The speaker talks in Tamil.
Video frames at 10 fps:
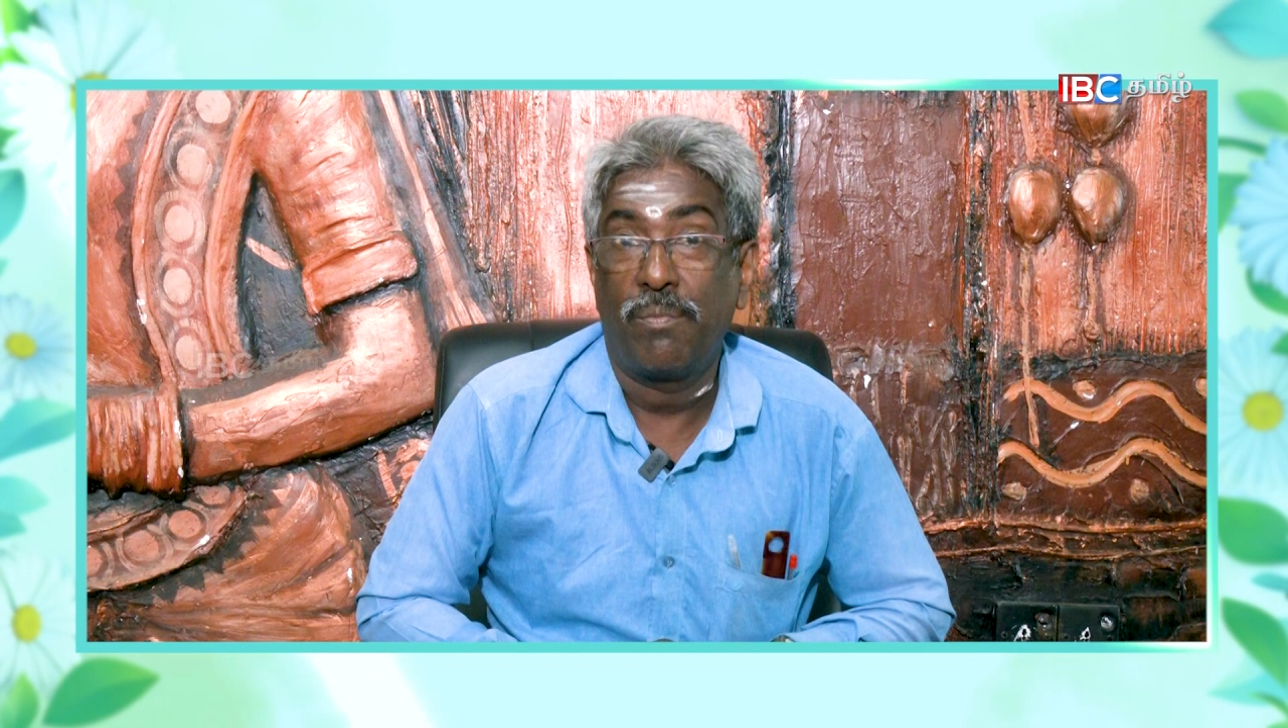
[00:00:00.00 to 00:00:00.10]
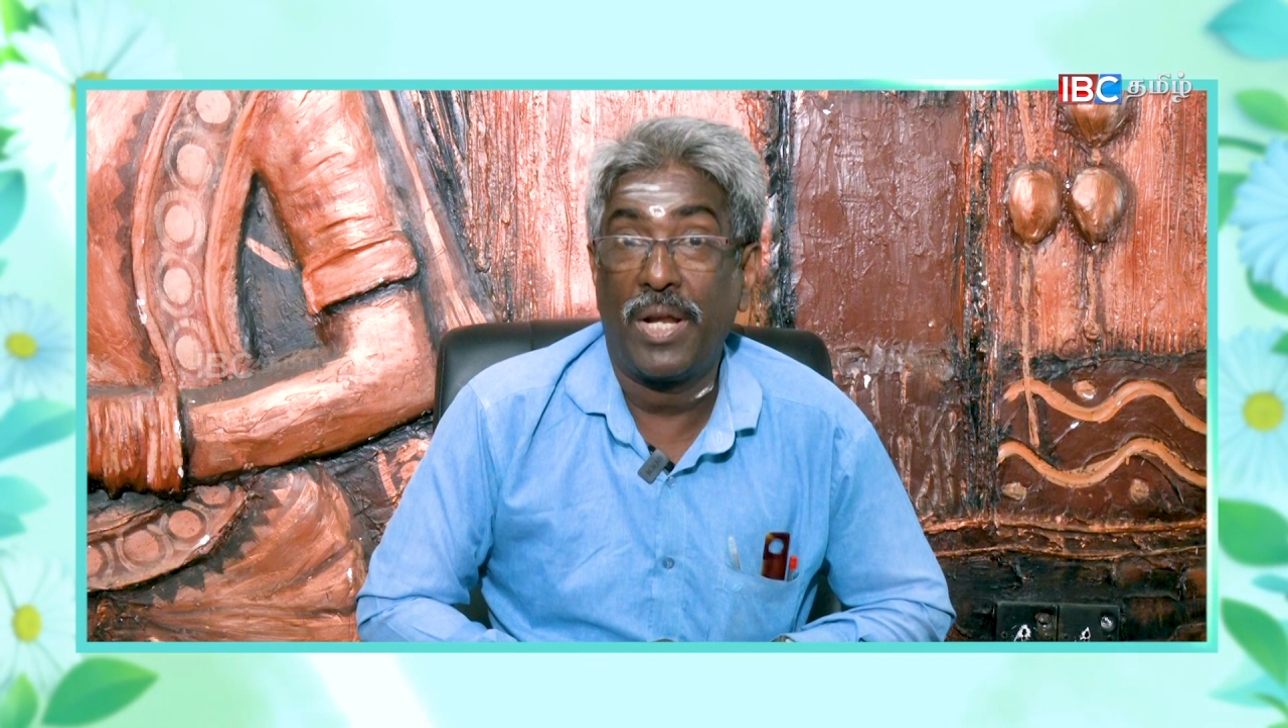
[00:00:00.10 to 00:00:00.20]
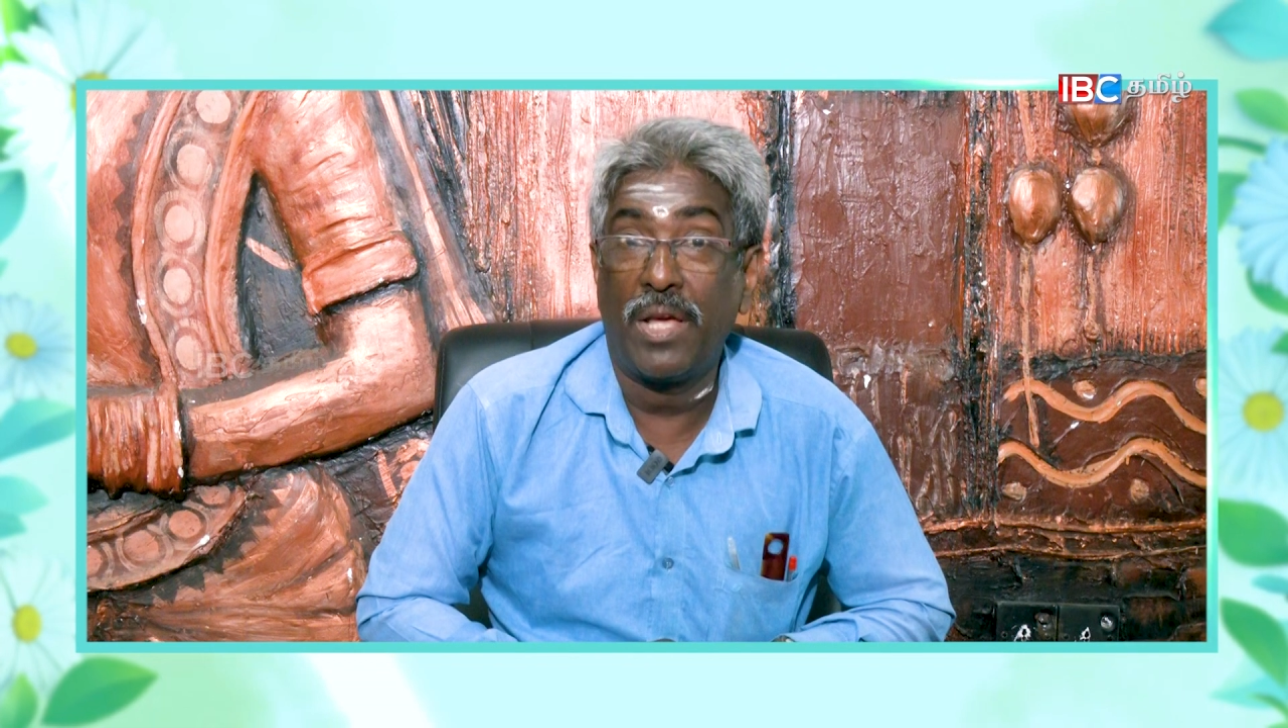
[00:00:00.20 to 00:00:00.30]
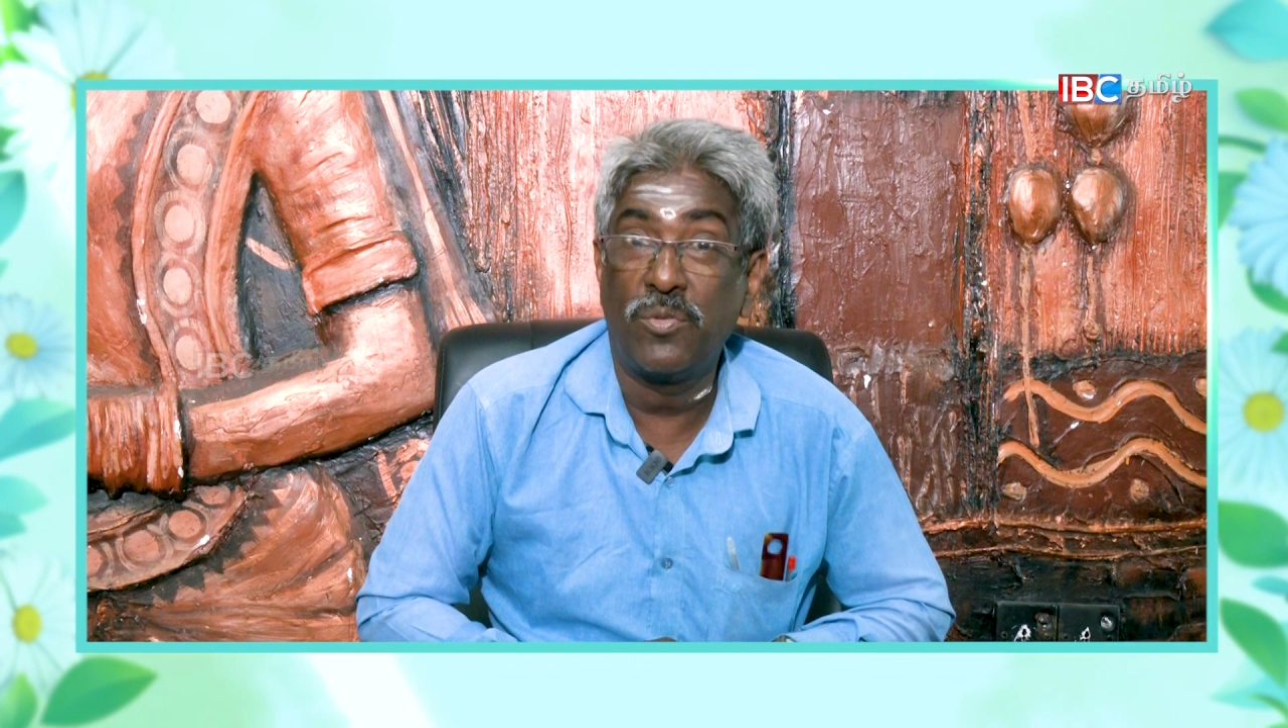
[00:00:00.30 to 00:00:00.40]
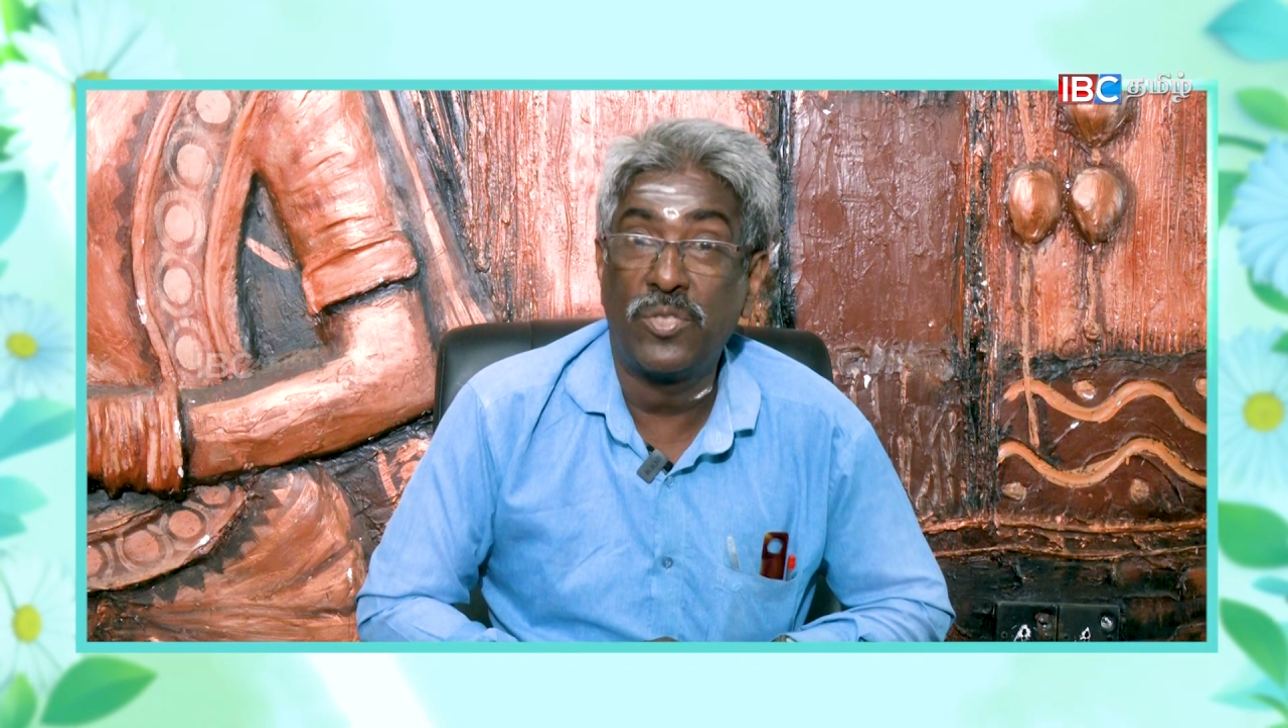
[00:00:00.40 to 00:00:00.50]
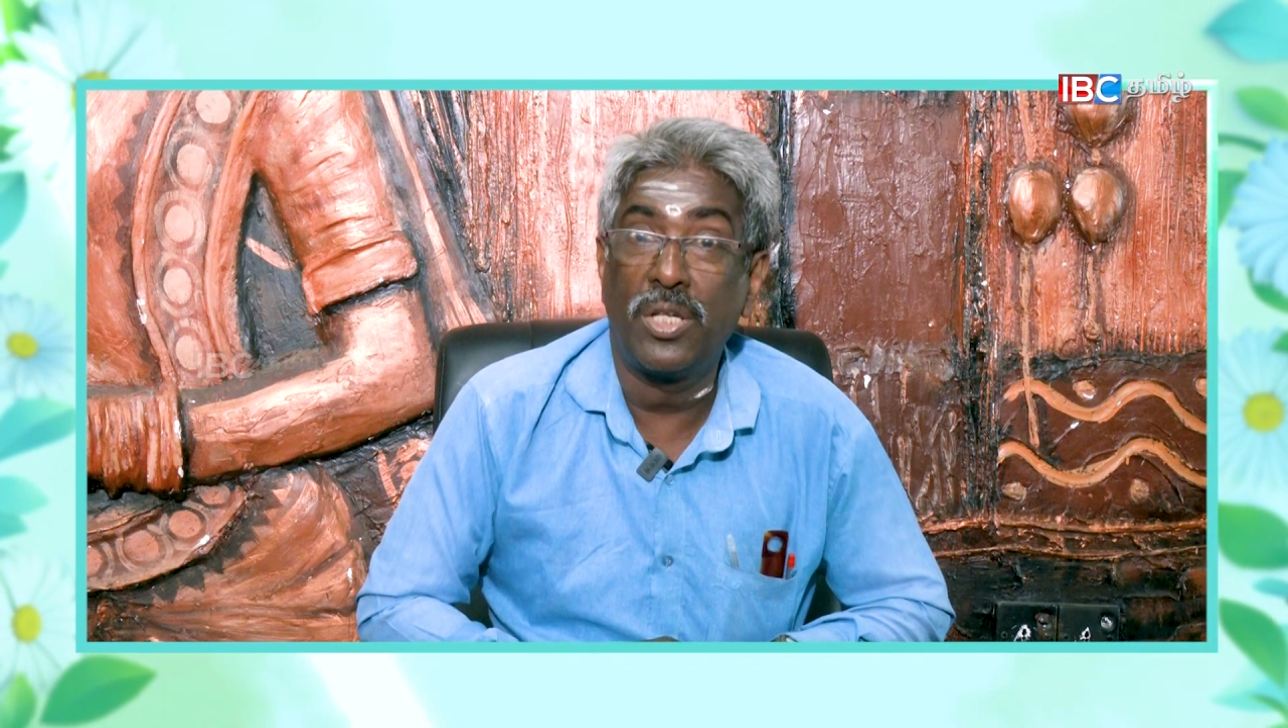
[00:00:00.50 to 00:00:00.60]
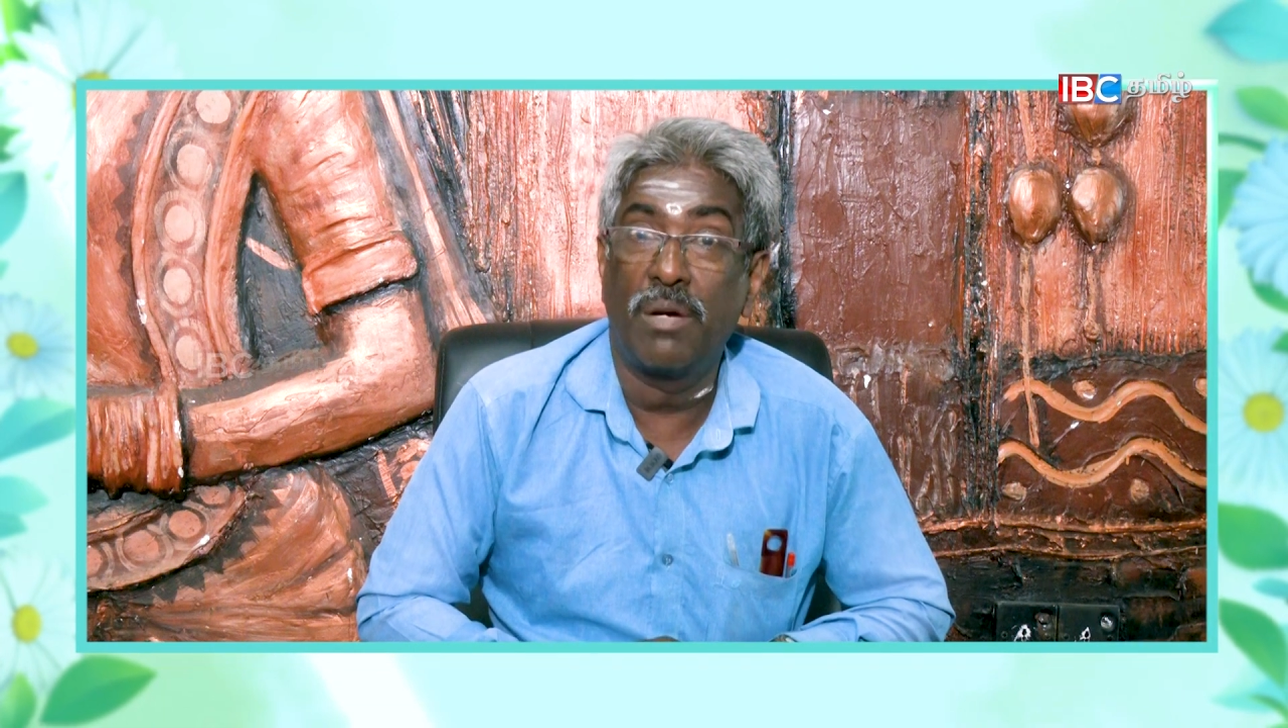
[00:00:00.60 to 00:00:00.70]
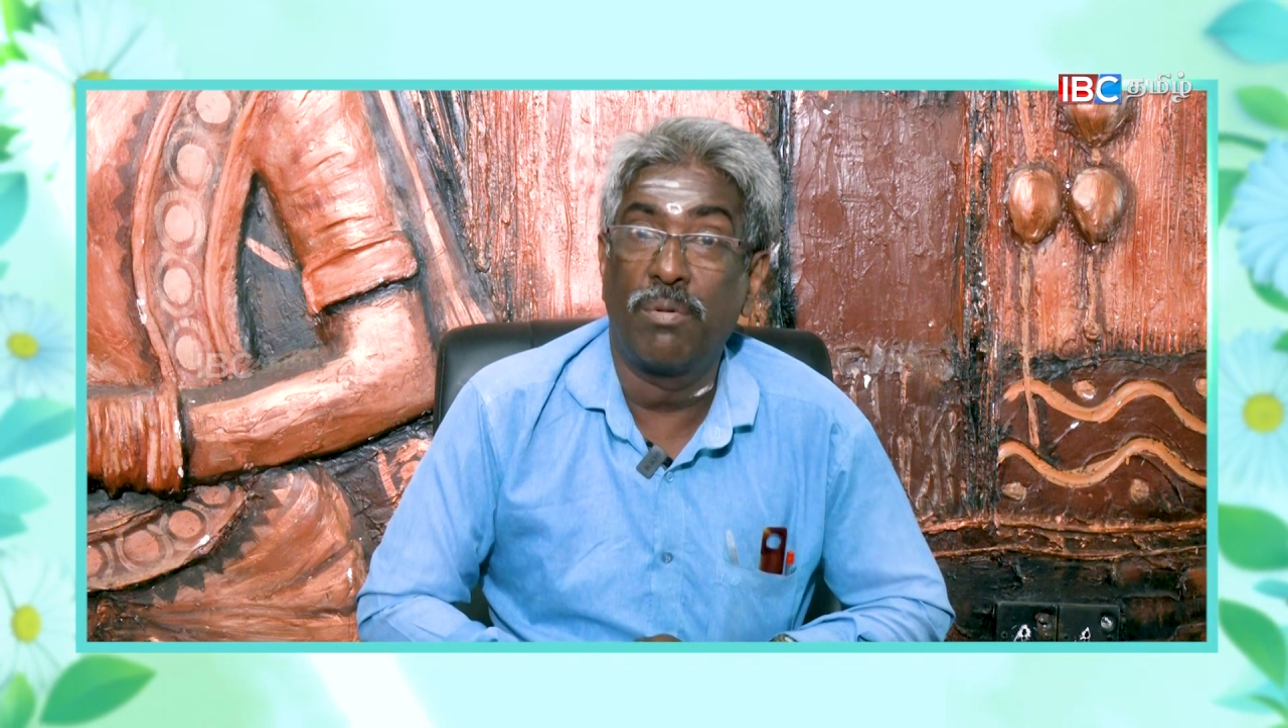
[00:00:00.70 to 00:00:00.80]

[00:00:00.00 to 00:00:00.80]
மலை உச்சியில்